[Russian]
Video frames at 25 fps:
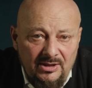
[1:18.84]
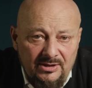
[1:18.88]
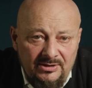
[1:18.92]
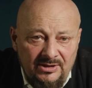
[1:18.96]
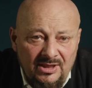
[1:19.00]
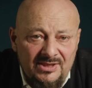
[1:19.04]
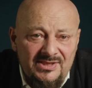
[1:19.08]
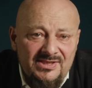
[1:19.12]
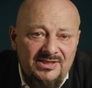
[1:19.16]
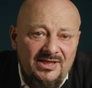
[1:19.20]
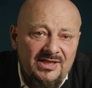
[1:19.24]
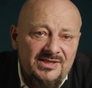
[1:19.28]

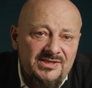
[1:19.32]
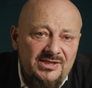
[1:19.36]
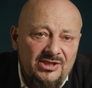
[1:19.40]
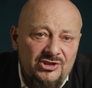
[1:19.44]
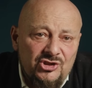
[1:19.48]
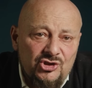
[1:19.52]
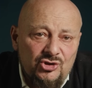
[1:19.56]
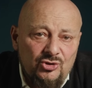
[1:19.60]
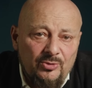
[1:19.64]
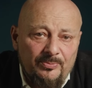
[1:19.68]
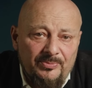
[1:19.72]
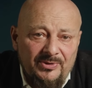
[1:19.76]
Надо сказать,
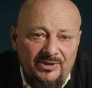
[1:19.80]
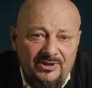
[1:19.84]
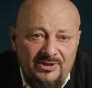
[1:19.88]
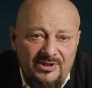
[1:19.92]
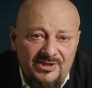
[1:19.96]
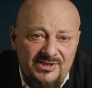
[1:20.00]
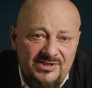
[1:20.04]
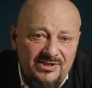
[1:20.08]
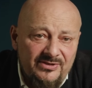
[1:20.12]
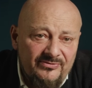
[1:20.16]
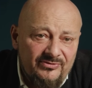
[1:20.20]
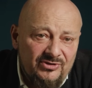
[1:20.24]
что
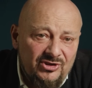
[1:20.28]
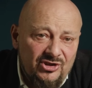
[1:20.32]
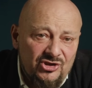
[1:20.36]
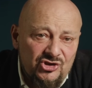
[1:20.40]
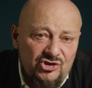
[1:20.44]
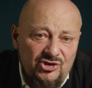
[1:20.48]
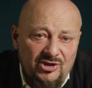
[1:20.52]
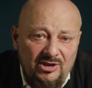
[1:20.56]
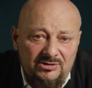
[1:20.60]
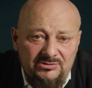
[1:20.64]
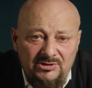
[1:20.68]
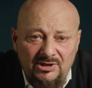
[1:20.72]
прогрессивная
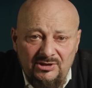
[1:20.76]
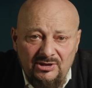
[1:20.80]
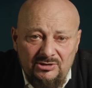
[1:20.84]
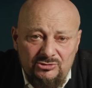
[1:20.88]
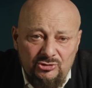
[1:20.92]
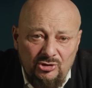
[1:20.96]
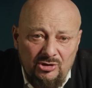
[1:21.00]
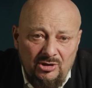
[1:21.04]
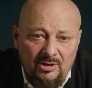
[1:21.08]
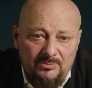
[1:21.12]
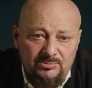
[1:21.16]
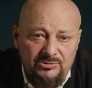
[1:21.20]
шкала
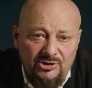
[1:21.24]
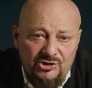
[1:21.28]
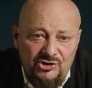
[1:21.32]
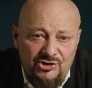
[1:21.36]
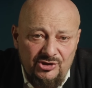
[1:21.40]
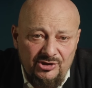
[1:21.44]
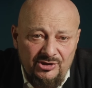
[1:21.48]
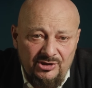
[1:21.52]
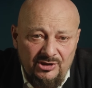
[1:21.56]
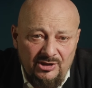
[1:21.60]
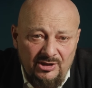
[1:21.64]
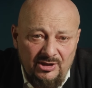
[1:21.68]

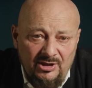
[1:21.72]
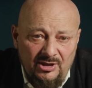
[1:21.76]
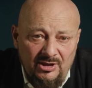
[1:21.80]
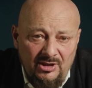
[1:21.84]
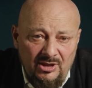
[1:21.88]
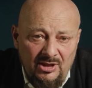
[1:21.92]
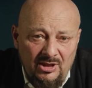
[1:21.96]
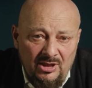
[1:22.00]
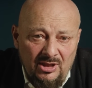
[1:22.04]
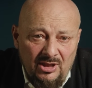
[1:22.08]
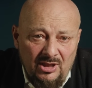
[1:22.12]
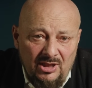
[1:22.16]
налогообложения,
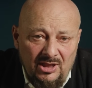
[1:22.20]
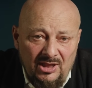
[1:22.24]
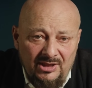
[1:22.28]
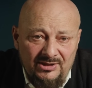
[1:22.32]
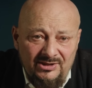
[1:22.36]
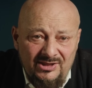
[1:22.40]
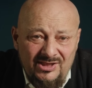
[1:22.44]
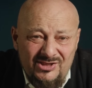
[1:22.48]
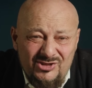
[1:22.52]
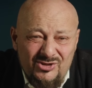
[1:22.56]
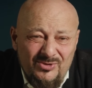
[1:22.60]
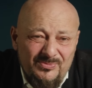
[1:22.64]

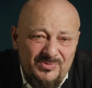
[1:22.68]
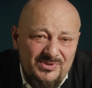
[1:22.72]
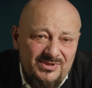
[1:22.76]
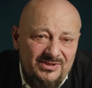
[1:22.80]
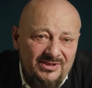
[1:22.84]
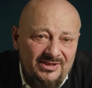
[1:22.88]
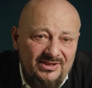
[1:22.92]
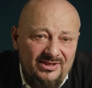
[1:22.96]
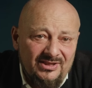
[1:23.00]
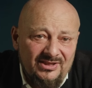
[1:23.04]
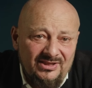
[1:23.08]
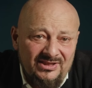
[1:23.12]
она,
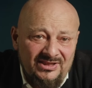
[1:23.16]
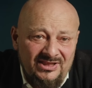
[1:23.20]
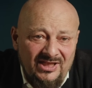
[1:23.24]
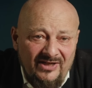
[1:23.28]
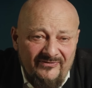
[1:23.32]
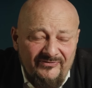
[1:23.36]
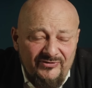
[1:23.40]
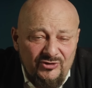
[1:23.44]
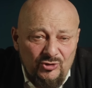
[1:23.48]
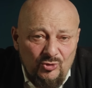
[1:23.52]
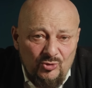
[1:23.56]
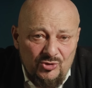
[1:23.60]
собственно,
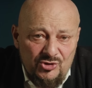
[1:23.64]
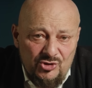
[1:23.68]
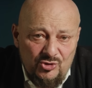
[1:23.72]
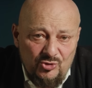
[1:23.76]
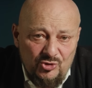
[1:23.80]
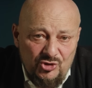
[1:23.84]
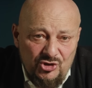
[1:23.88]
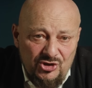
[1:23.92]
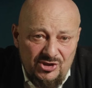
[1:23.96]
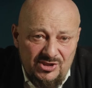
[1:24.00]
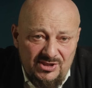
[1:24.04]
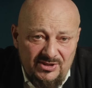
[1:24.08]
давно
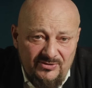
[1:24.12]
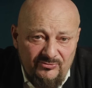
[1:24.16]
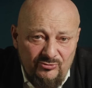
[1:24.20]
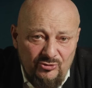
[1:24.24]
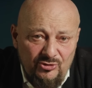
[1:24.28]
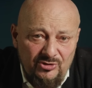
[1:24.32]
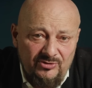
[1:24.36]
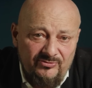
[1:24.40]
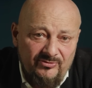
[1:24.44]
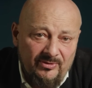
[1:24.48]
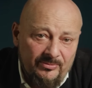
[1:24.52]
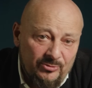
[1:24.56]

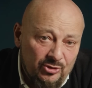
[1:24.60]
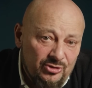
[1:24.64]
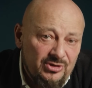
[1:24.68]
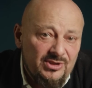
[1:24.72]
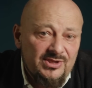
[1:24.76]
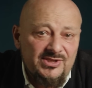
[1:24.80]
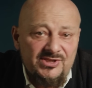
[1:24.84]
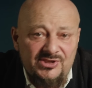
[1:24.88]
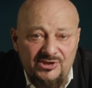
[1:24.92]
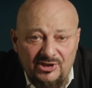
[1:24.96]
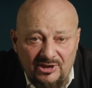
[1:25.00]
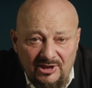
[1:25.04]
существует во
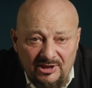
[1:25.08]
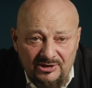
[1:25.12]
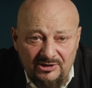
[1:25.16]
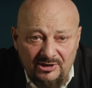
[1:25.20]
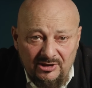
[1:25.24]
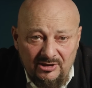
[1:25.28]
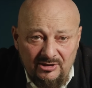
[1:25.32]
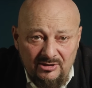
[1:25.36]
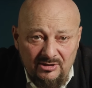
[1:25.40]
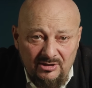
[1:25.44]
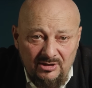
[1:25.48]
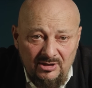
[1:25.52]
многих
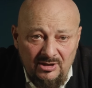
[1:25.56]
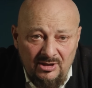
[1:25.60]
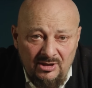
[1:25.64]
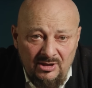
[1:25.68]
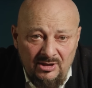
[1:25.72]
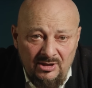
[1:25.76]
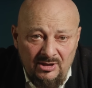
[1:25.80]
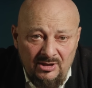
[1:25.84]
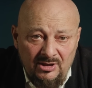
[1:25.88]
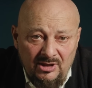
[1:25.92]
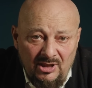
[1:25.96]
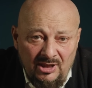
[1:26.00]
странах.
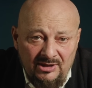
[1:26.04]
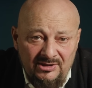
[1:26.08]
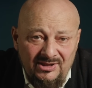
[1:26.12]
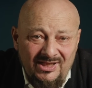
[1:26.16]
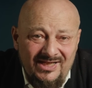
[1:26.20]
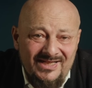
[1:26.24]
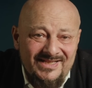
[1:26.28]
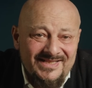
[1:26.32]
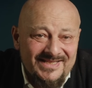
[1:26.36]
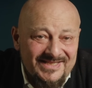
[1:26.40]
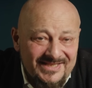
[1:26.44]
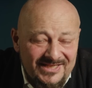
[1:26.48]

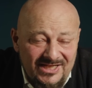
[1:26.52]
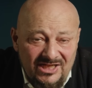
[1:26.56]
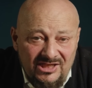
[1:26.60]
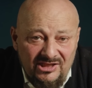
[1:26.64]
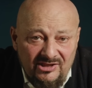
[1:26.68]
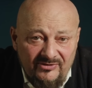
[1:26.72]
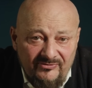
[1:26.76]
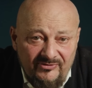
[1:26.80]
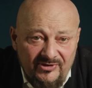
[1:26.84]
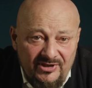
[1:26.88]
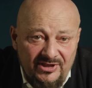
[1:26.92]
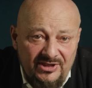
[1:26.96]
Она
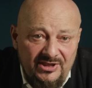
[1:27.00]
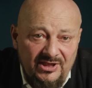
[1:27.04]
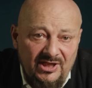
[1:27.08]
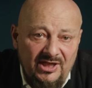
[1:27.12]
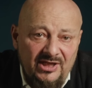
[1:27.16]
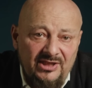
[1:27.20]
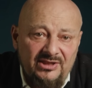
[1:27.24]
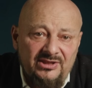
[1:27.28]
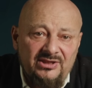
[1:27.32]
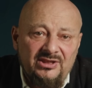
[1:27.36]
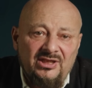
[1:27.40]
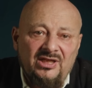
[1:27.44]
сильно
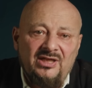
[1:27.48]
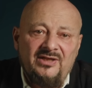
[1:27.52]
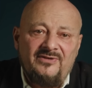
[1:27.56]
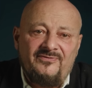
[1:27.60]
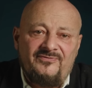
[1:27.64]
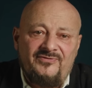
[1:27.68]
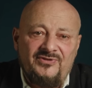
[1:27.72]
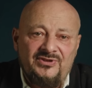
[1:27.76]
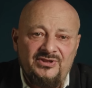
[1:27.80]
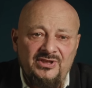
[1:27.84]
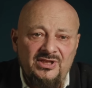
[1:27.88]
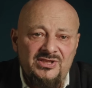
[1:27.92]
влияет на
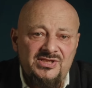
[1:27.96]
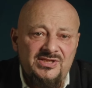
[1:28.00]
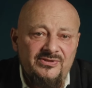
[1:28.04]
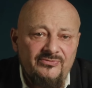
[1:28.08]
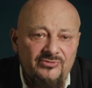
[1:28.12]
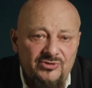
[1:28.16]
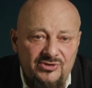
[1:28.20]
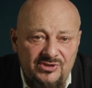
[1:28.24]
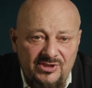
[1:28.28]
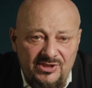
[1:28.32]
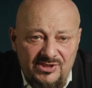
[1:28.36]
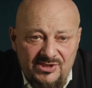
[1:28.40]

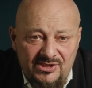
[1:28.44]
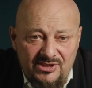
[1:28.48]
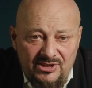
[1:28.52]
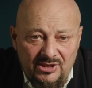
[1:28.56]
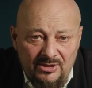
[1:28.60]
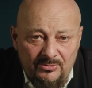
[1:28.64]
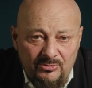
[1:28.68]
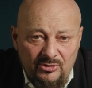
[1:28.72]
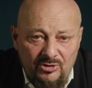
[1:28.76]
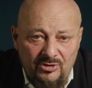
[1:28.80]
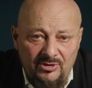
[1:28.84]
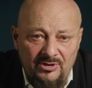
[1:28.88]
финансовую
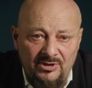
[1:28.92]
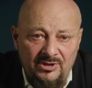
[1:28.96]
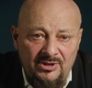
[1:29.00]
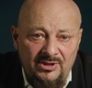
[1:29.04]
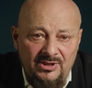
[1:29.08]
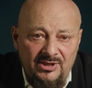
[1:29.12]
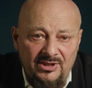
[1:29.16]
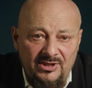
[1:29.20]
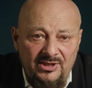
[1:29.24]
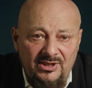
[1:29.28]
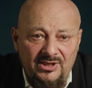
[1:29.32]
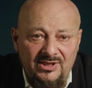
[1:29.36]
систему
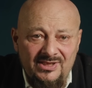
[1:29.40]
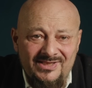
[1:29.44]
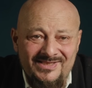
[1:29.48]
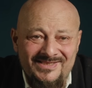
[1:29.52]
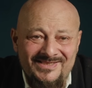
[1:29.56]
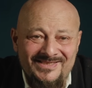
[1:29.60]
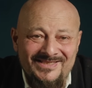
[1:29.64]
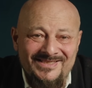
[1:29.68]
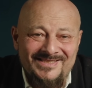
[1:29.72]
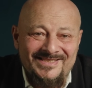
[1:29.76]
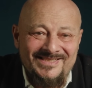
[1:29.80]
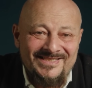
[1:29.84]
и
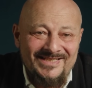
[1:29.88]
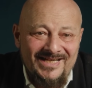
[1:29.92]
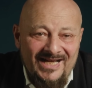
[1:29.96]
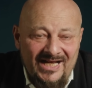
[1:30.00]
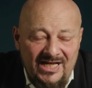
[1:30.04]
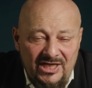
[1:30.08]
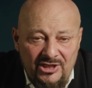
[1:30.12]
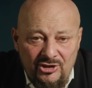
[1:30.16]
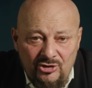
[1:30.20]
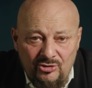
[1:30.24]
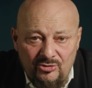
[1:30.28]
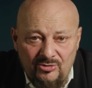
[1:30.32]

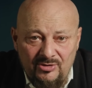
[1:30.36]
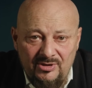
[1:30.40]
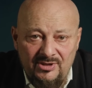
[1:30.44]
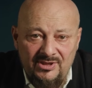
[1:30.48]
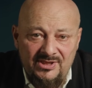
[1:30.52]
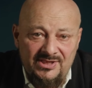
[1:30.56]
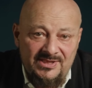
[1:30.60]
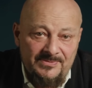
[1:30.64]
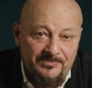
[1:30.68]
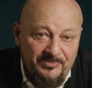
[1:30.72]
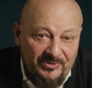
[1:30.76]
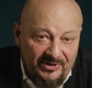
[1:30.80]
социальную
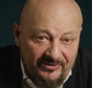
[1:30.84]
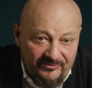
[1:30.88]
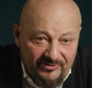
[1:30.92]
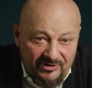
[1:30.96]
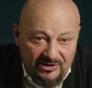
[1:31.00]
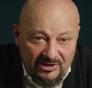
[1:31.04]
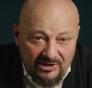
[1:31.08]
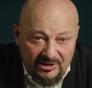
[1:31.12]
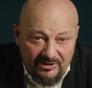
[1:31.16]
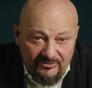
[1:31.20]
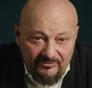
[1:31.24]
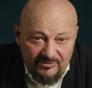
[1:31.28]

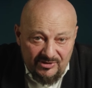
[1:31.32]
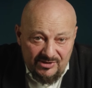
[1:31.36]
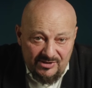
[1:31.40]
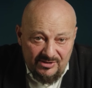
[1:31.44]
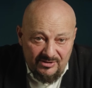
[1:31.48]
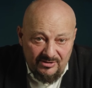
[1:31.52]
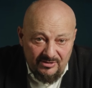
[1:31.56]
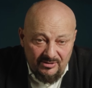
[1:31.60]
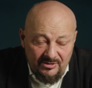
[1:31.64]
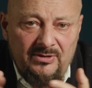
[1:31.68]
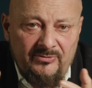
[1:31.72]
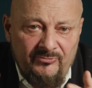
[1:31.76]

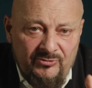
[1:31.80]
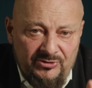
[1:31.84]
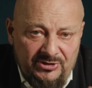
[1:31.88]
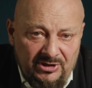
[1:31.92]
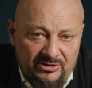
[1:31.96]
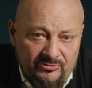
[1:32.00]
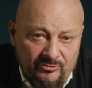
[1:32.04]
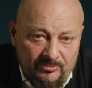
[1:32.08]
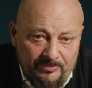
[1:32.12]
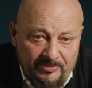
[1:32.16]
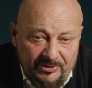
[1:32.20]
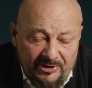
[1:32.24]
справедливость вот
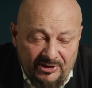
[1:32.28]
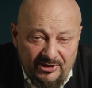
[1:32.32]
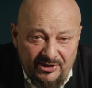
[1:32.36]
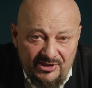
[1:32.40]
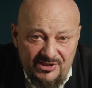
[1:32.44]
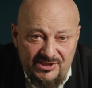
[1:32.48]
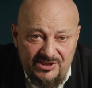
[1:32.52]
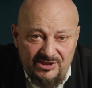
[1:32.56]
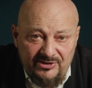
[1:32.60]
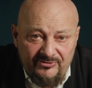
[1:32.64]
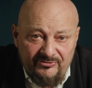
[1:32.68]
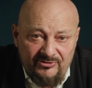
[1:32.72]
эта вот
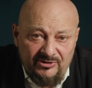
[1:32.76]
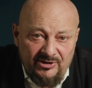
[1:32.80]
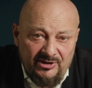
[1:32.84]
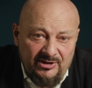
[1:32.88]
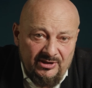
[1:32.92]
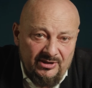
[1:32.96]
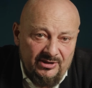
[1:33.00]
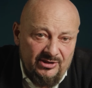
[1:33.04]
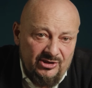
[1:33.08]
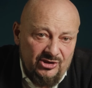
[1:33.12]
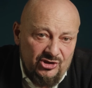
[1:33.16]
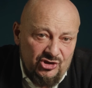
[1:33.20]

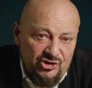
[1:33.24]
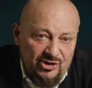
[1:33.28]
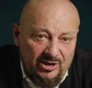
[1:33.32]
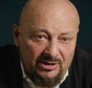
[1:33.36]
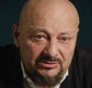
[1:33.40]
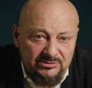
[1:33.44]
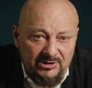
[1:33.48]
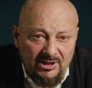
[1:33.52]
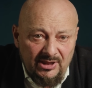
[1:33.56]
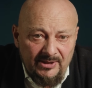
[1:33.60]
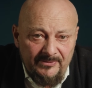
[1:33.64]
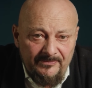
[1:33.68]
прогрессивная
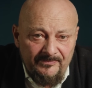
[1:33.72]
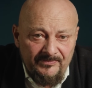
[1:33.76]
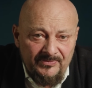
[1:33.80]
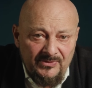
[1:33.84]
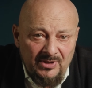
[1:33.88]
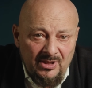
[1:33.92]
шкала,